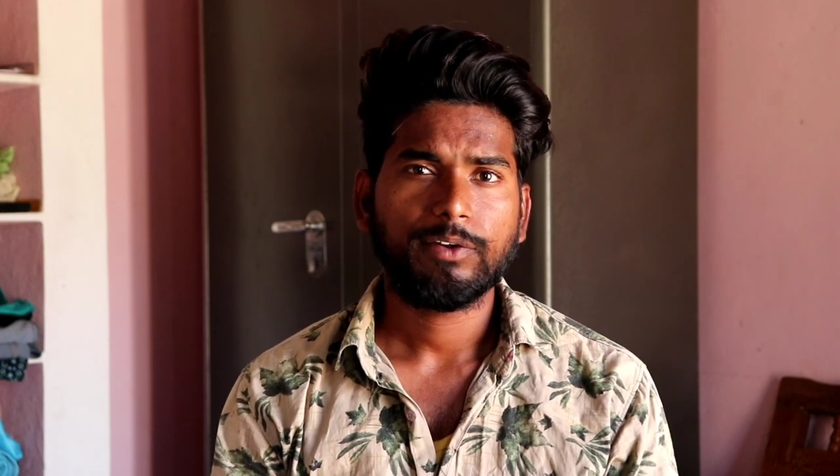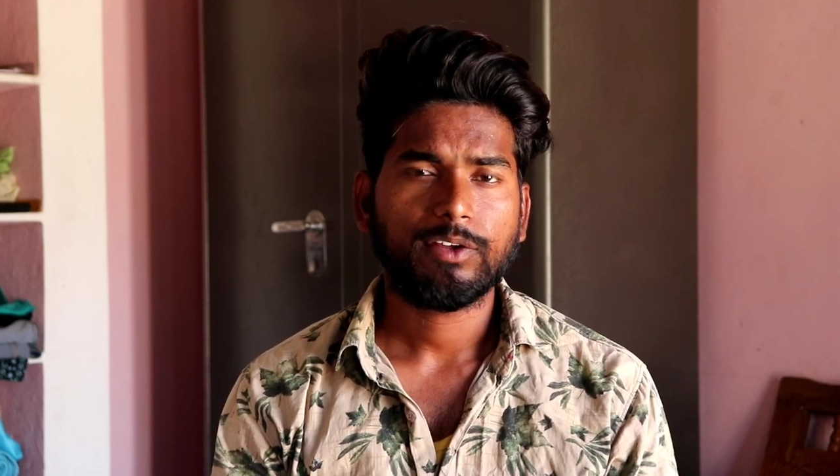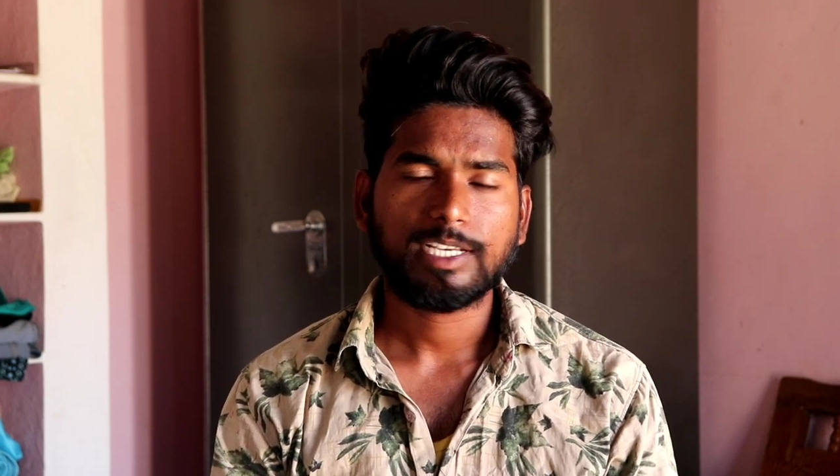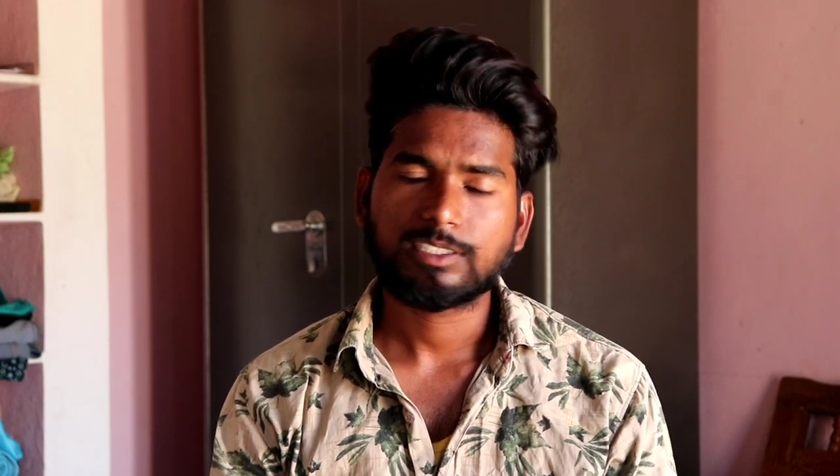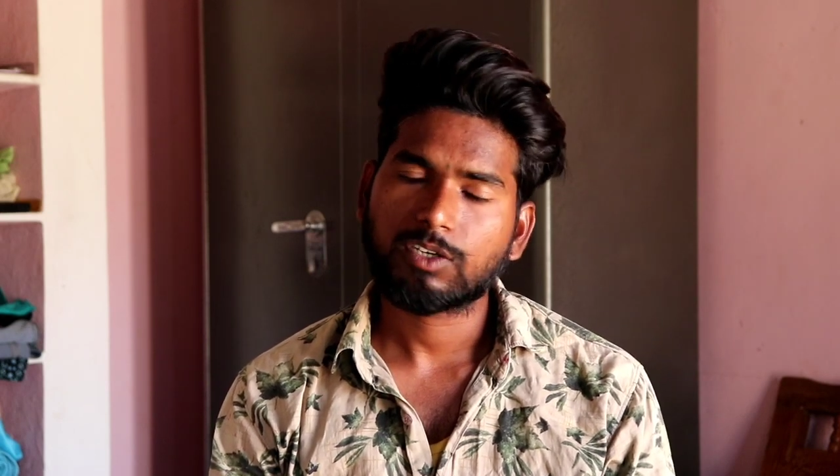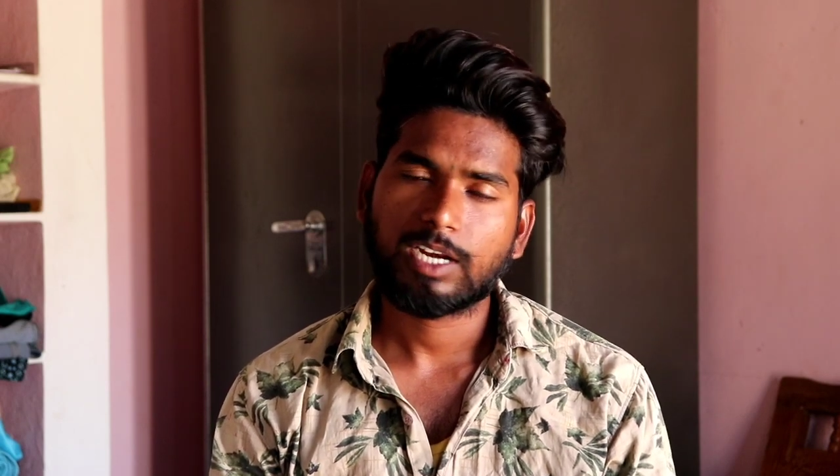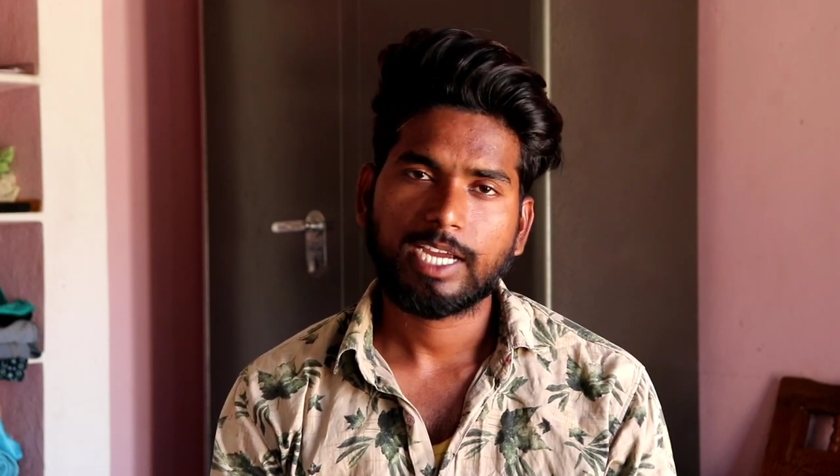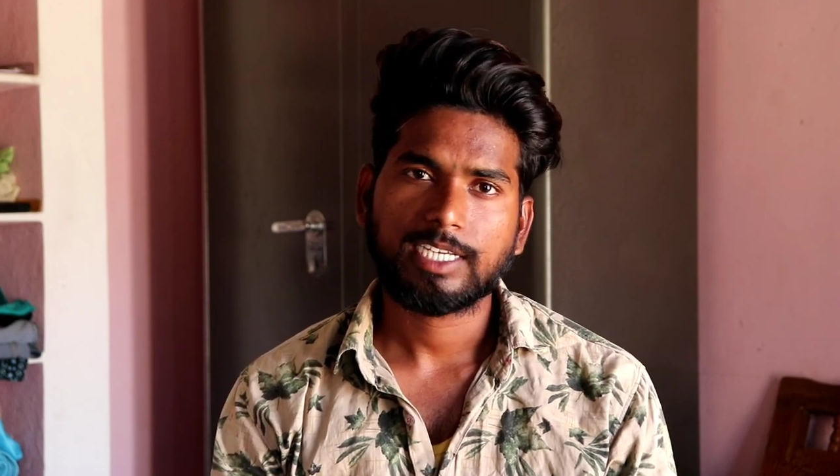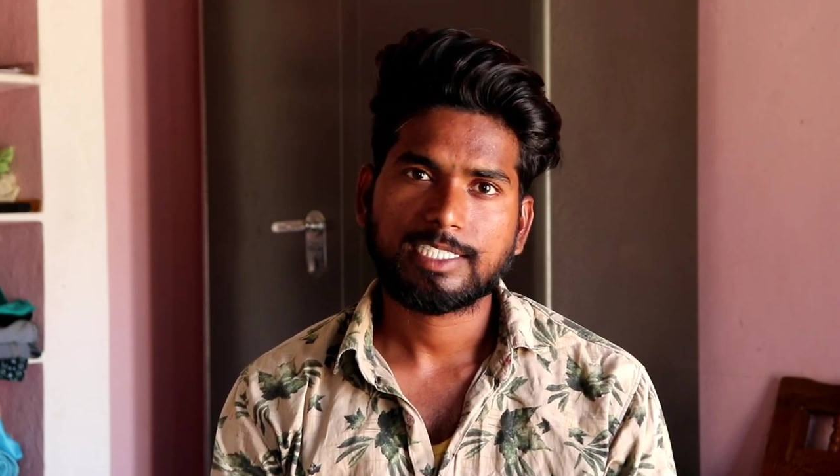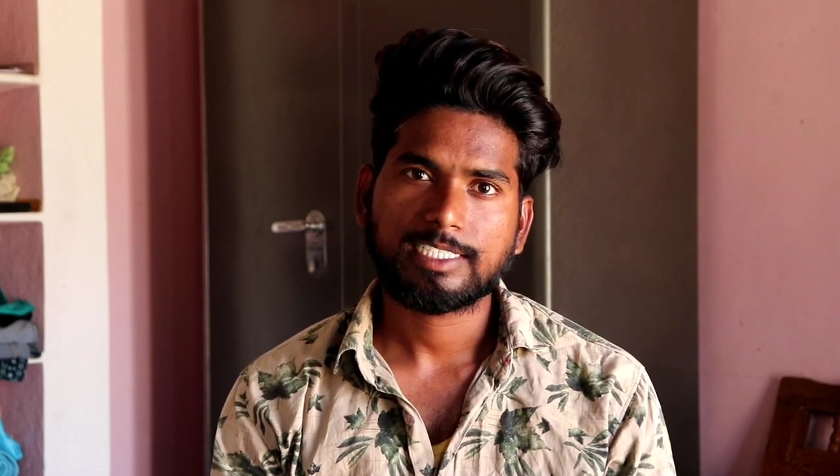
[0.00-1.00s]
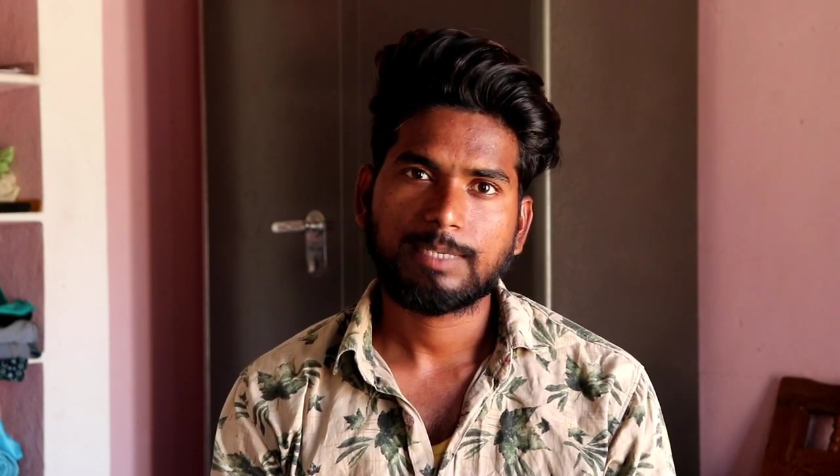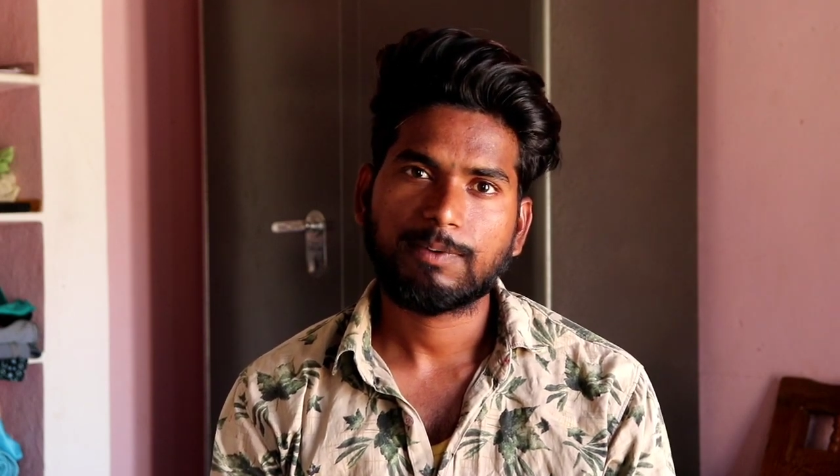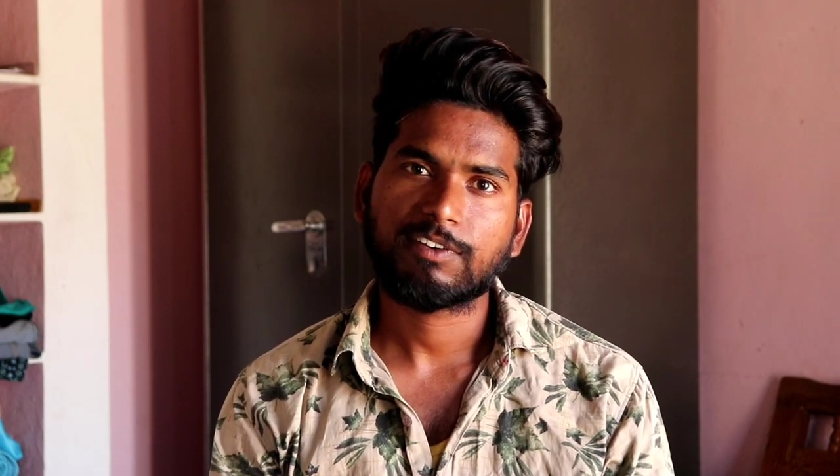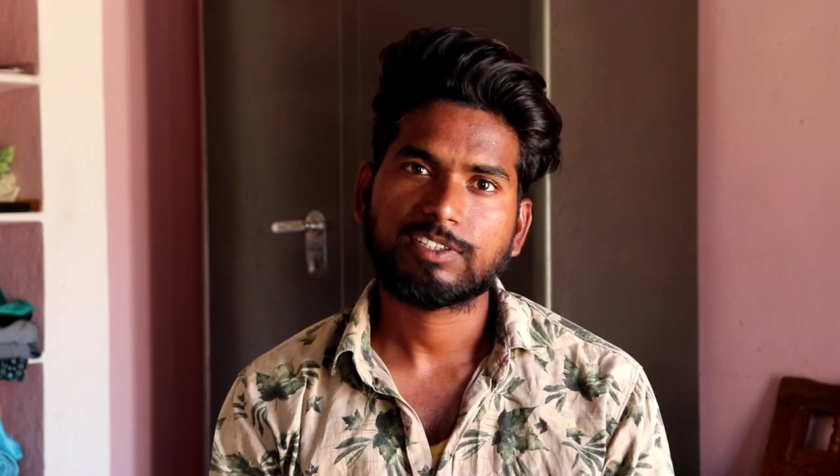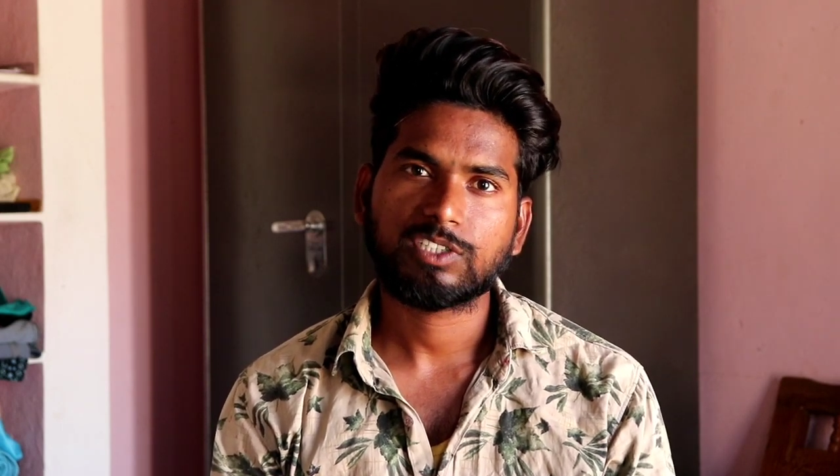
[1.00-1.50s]
వీడియో నచ్చితే ఒక లైక్
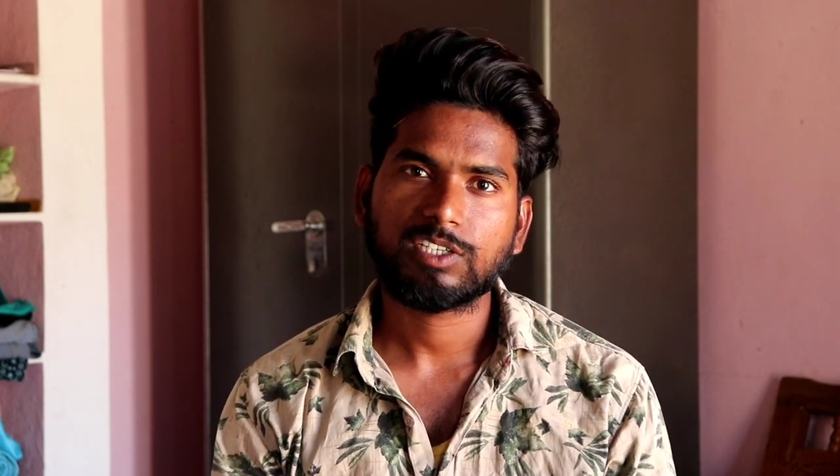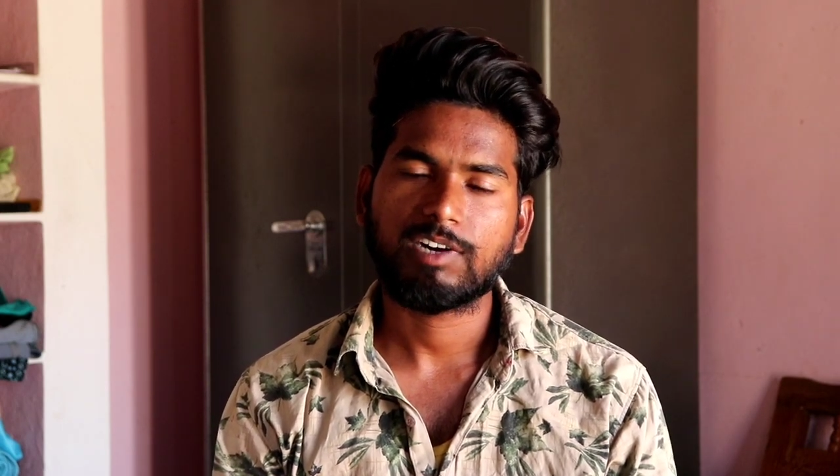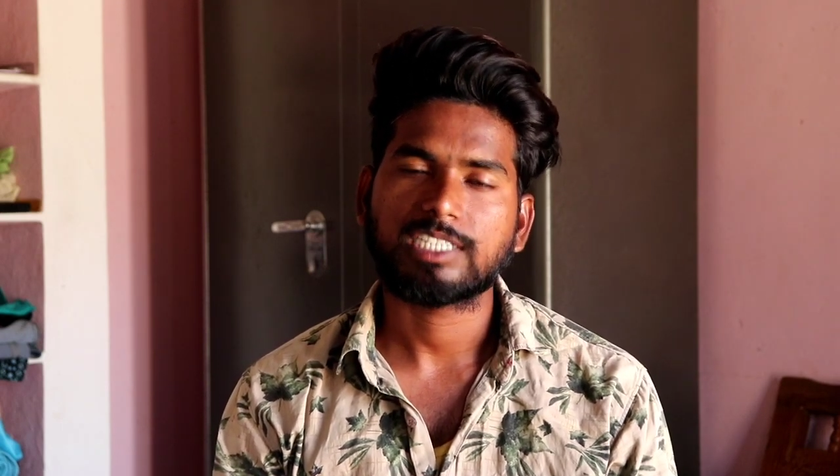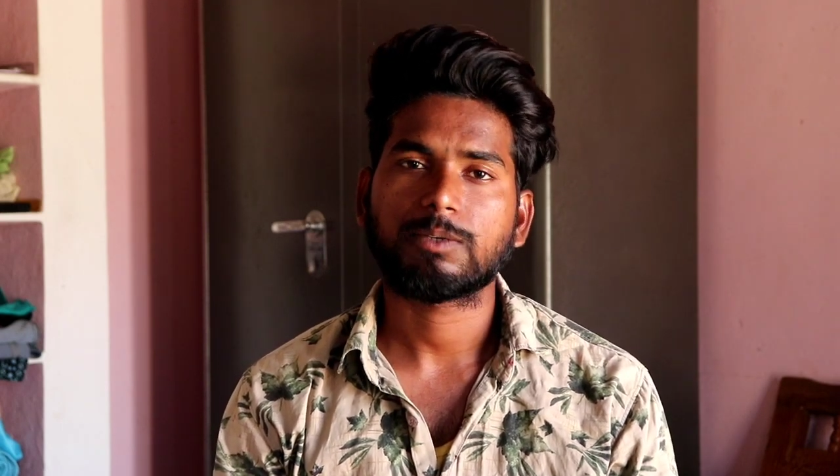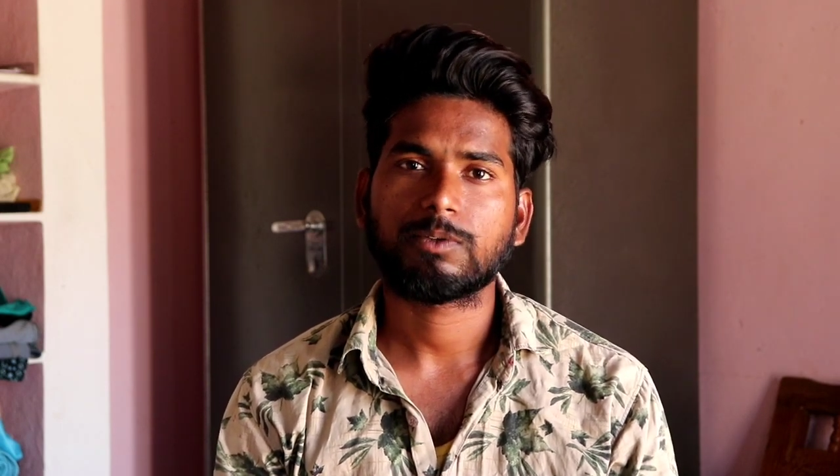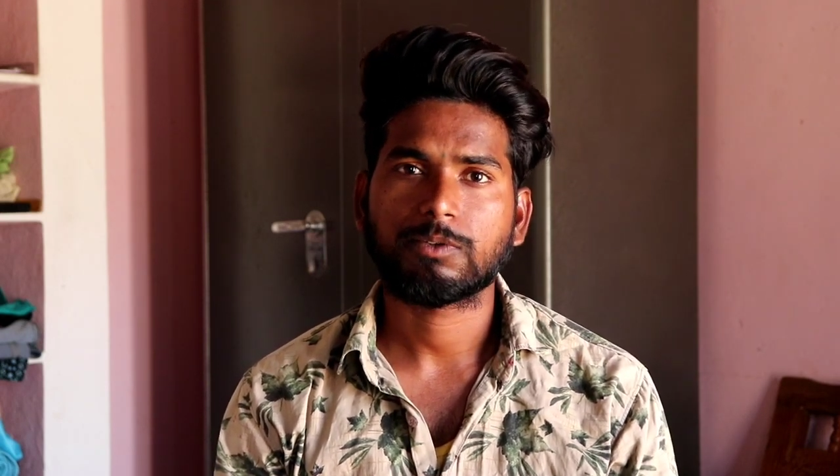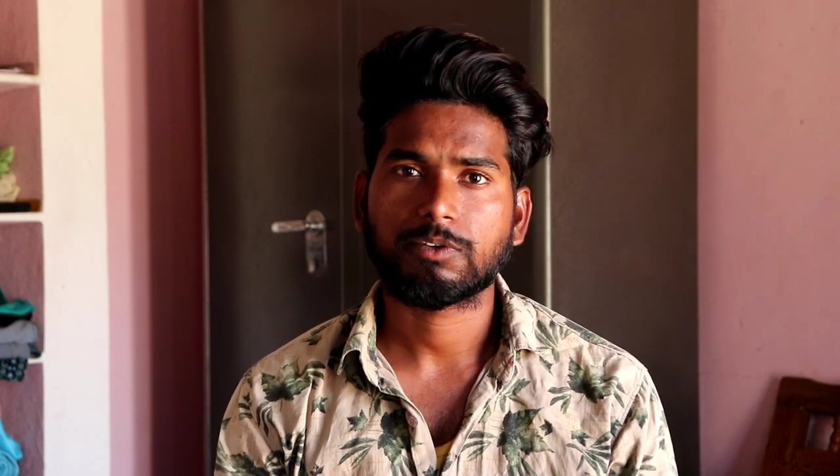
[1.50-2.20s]
ఇచ్చేసేయండి మీ ఫ్రెండ్స్ తోటి వాట్సాప్